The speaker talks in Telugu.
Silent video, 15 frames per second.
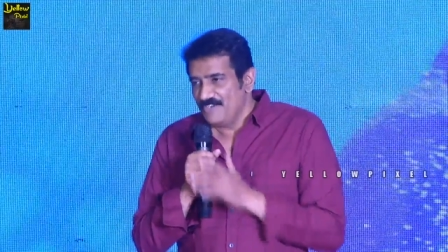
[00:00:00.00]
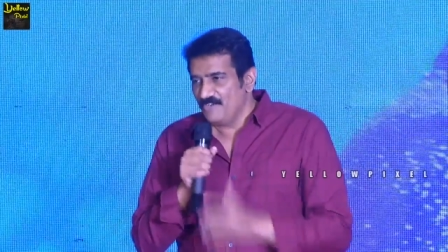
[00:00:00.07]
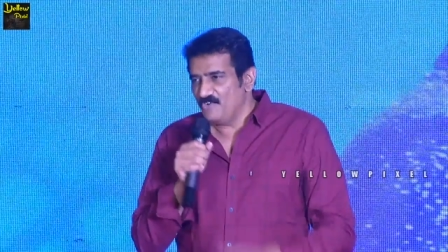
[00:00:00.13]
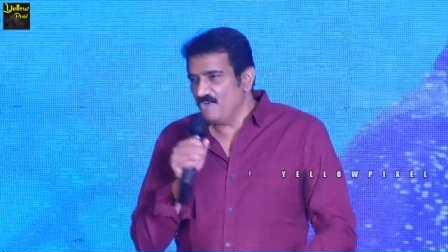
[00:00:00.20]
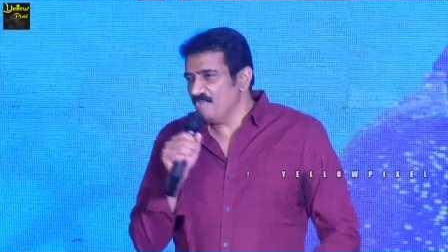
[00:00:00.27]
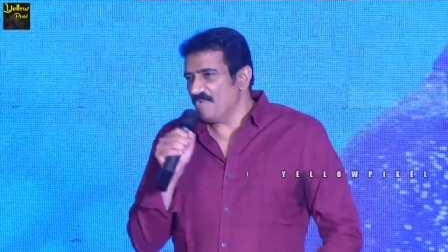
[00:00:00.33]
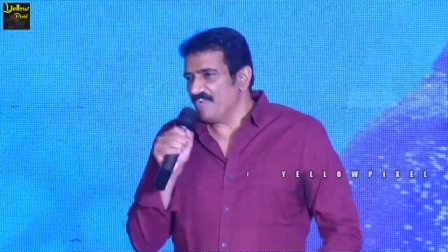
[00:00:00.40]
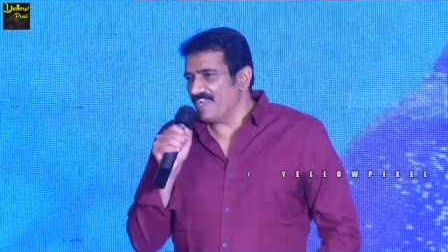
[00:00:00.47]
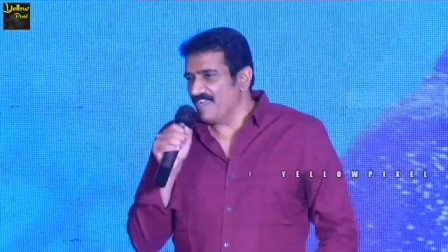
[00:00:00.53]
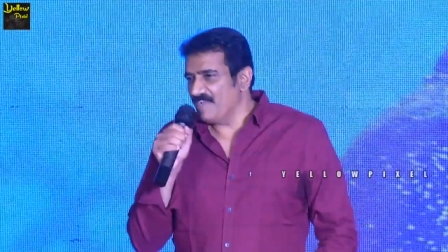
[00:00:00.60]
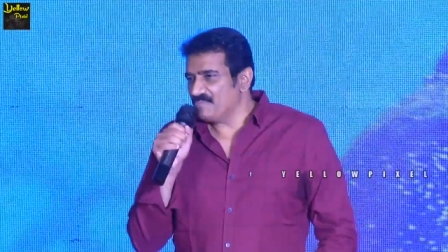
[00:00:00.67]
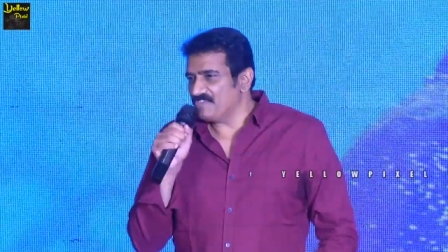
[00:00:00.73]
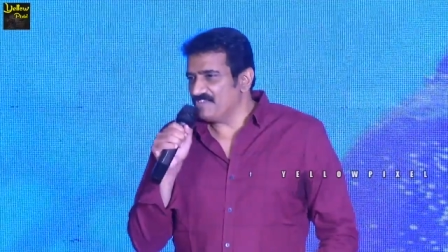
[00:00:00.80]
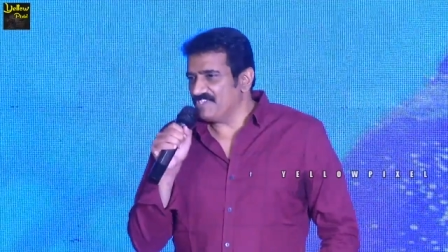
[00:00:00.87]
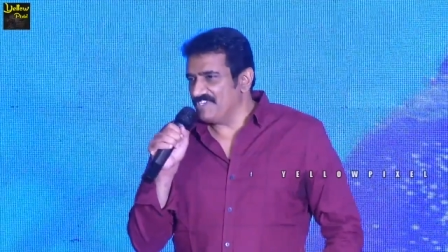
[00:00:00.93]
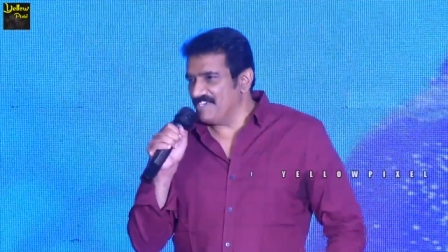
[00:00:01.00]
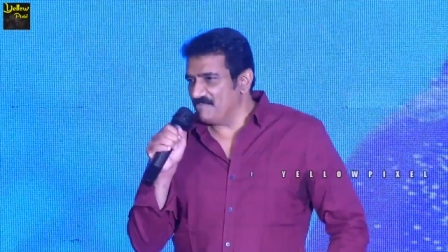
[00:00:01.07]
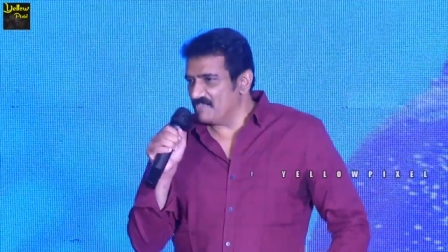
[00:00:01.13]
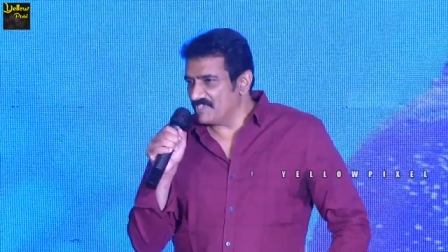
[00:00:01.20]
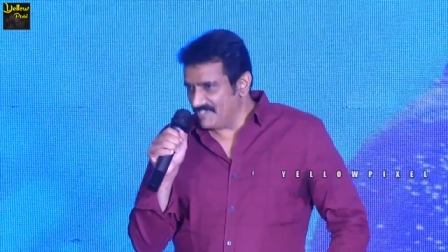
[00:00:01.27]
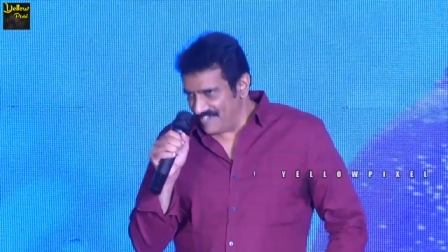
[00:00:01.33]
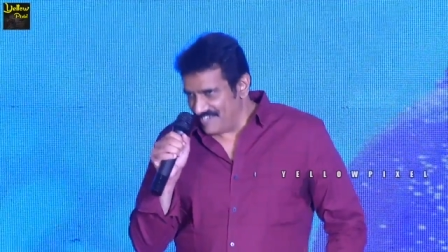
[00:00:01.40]
డోంట్ ప్లే గేమ్స్ విత్
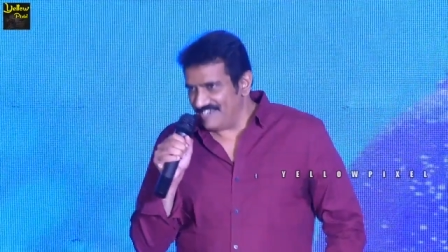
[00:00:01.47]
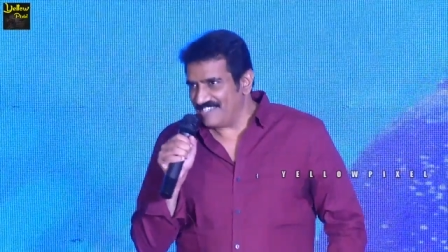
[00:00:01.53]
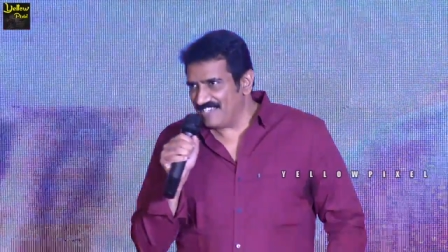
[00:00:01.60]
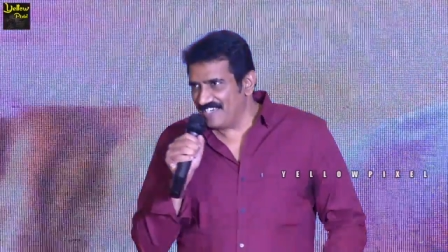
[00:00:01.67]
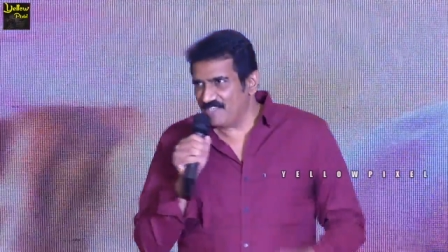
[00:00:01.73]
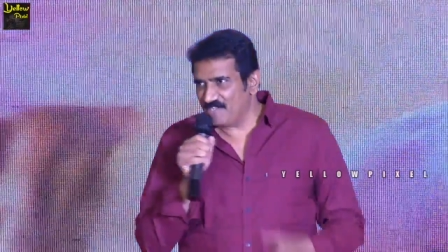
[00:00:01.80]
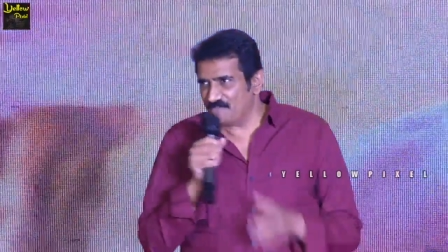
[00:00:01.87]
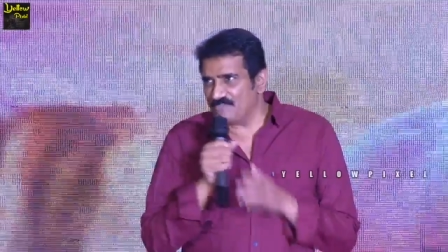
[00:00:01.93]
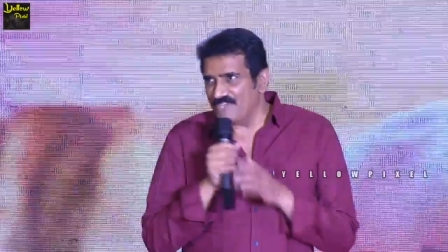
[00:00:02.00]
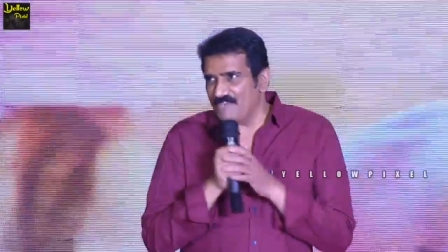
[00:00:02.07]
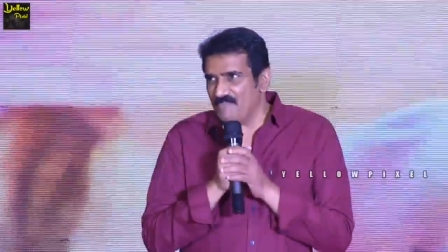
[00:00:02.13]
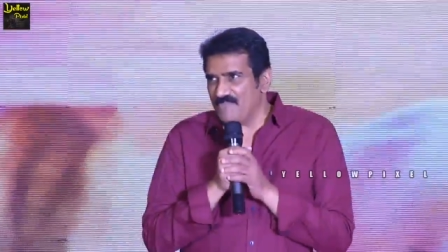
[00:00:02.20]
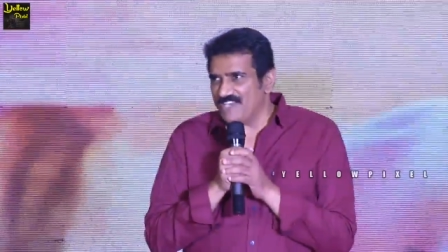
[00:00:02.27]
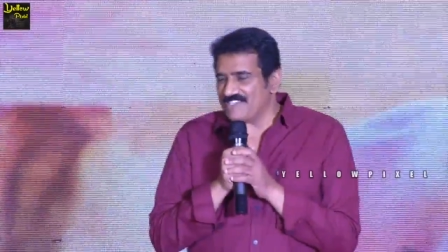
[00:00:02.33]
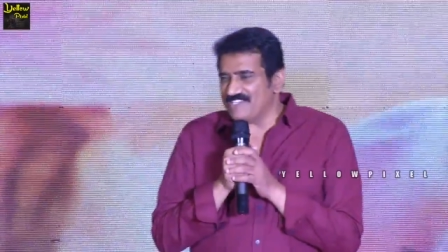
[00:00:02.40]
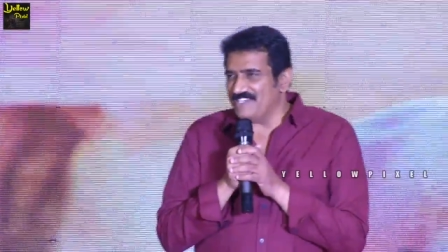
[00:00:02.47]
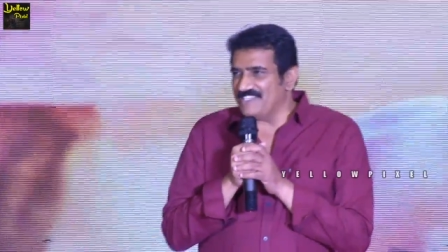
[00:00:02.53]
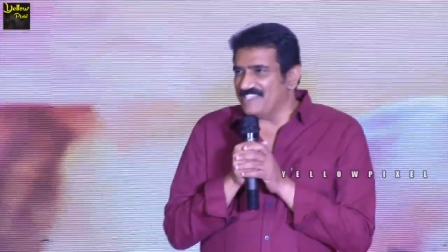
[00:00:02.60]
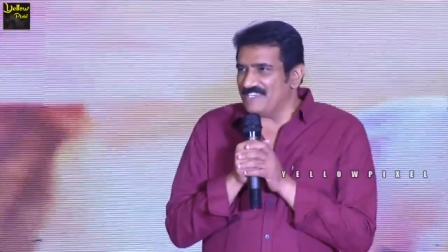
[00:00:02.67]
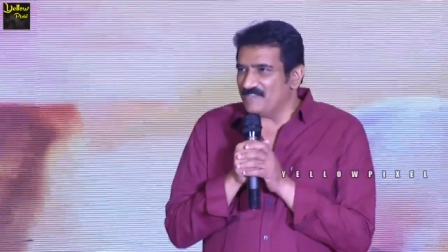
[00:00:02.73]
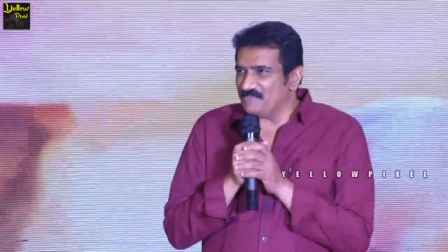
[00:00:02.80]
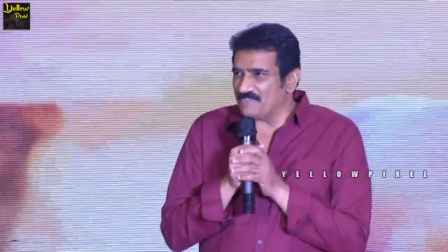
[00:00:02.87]
జేమ్స్ నేను నిజంగా చెప్తున్నాను మనసు
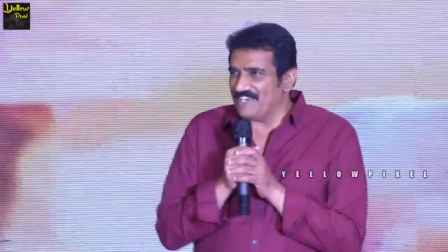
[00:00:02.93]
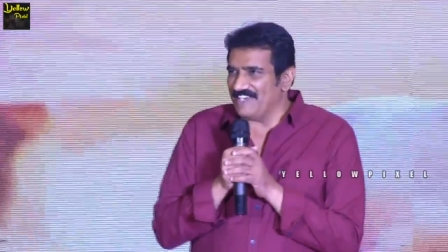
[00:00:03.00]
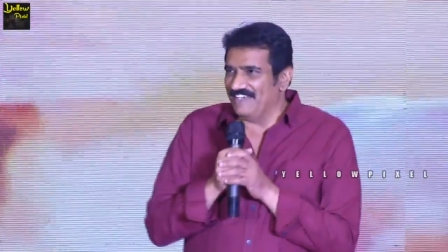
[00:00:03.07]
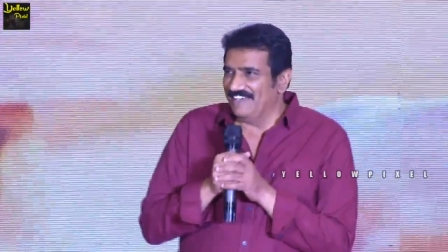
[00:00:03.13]
నుంచే చెప్తున్నాను